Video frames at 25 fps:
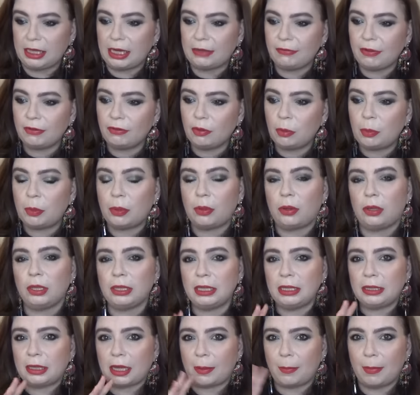L'avevo
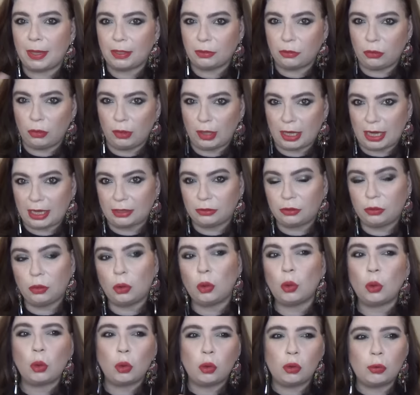poi abbandonato
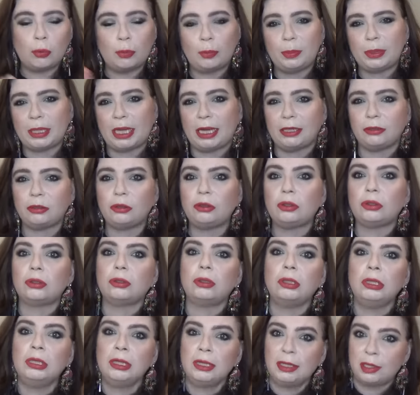o
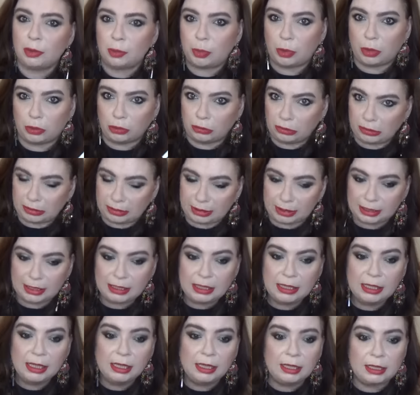comprato spot
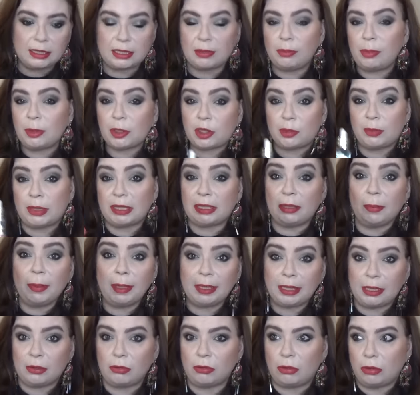semplicemente
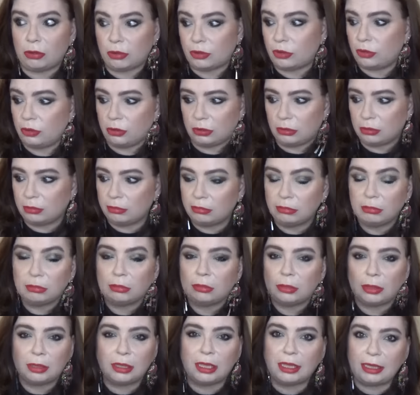perché ha un costo
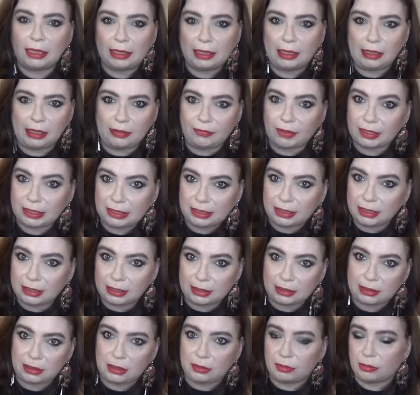
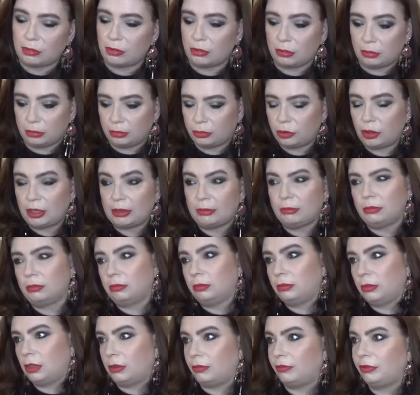elevatissimo, cioè,
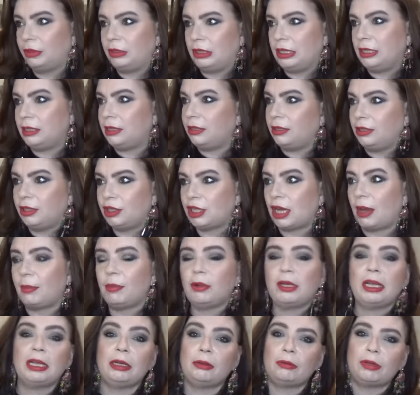no, di,
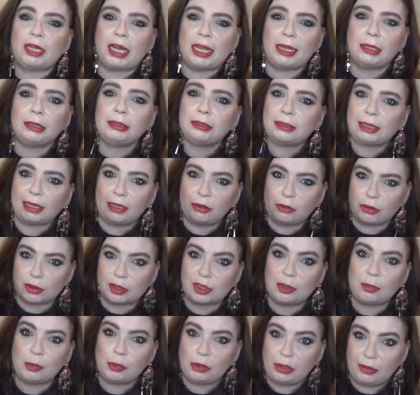diciamo che non è tra i
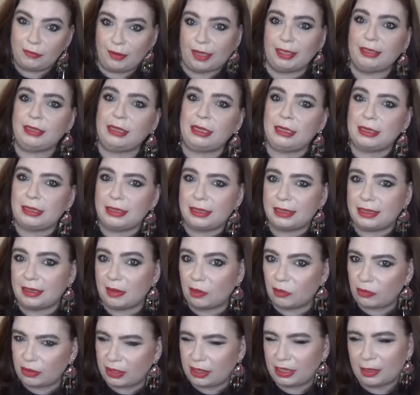costi più elevati che
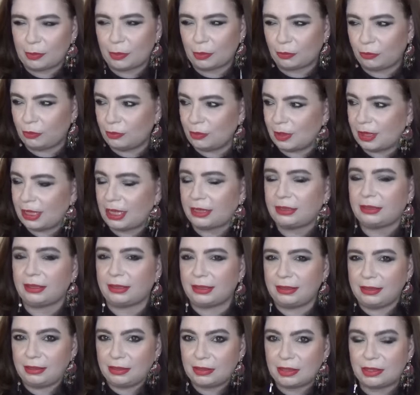esistano nella profumeria
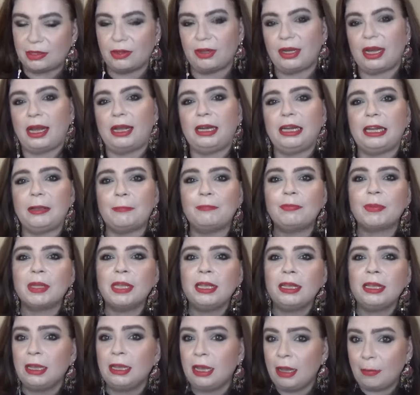tradizionale,
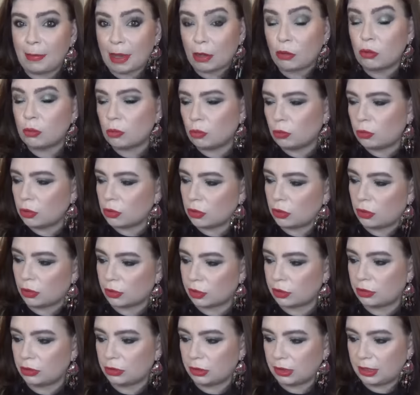ma comunque è un
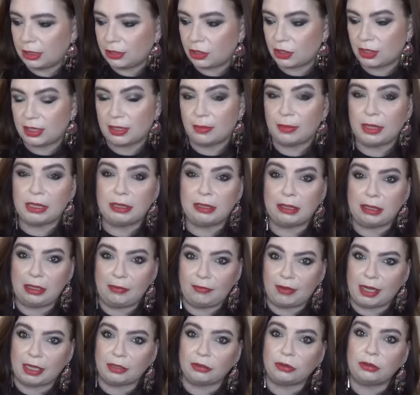costo decisamente
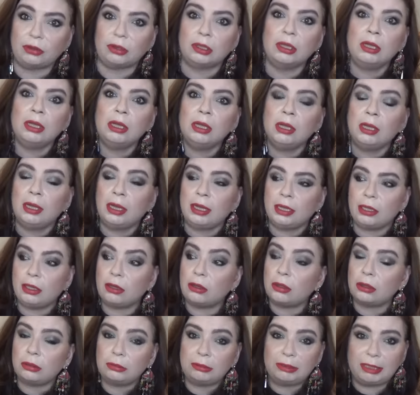elevato.
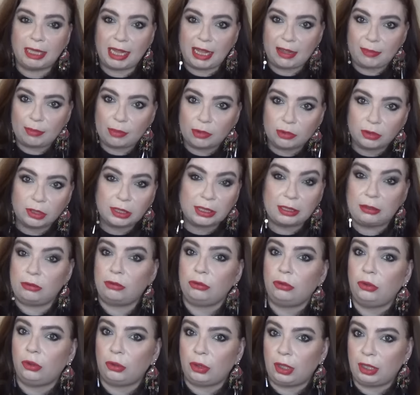Io temo che
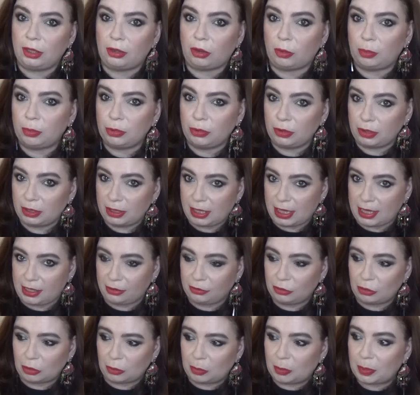non tornerò più
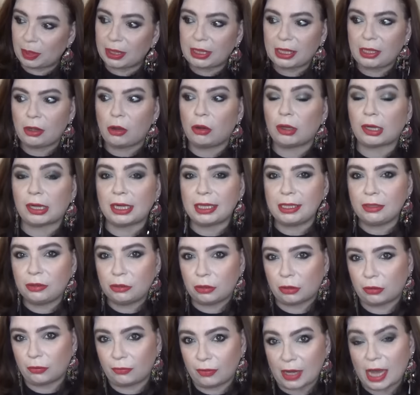indietro perché ho
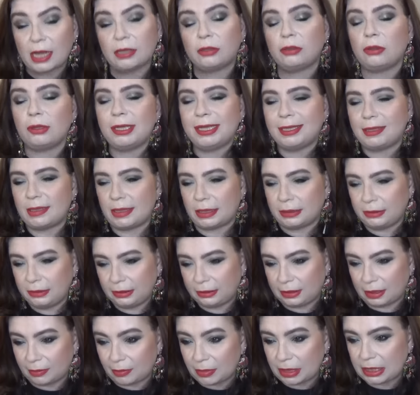ritrovato
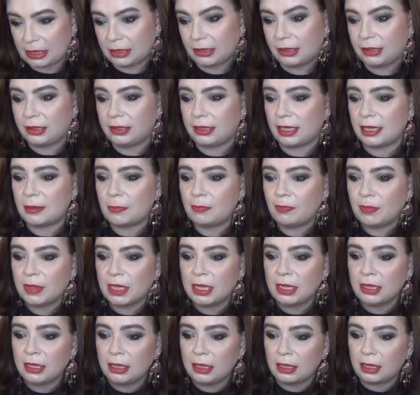esattamente
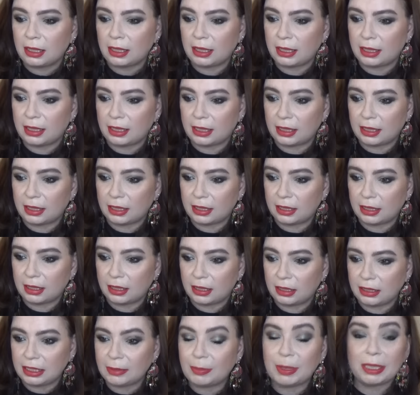
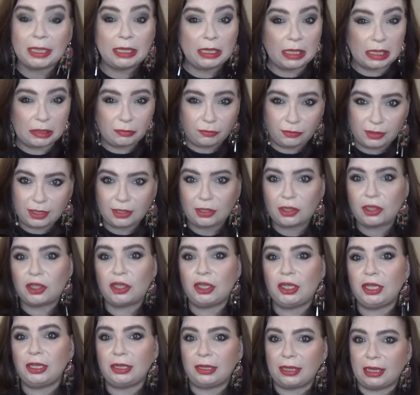eh, i
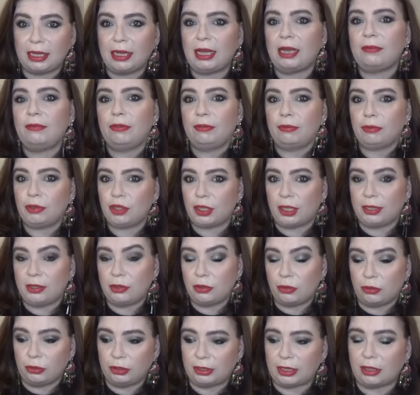benefici che avevo già
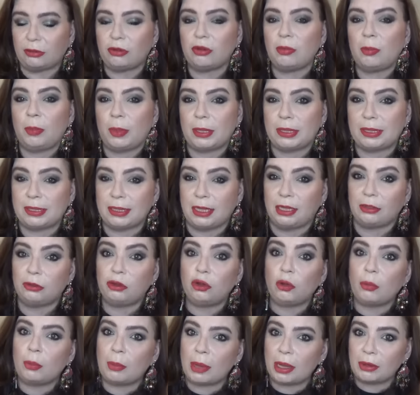riscontrato in
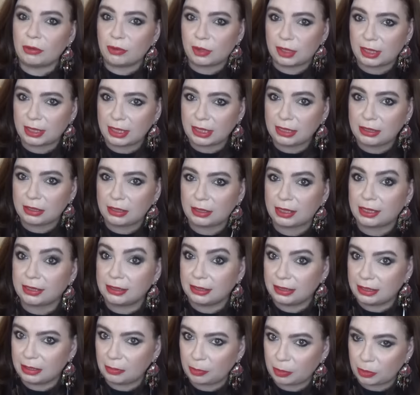passato, ma oserei
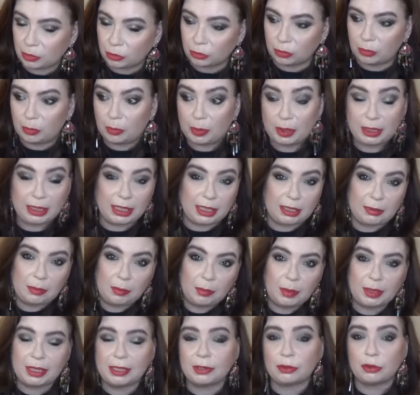dire di più perché?
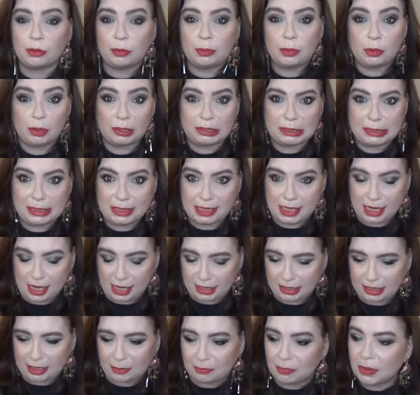Perché sono più
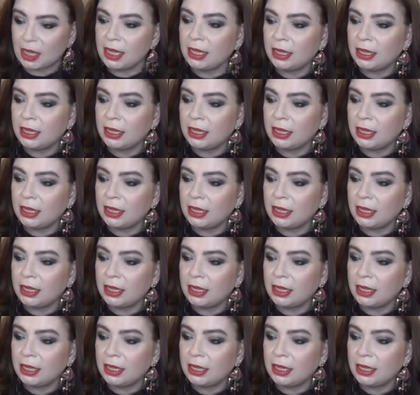anziana.